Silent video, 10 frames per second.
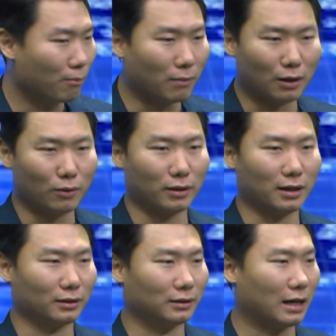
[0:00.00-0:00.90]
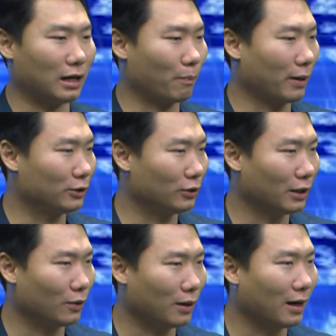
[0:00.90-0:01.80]
mau yang dana
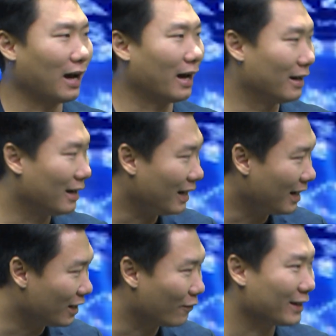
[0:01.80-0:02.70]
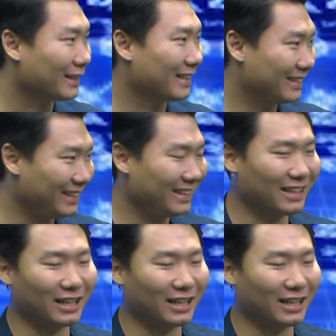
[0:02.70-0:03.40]
pensiunnya doang ada investasi iya,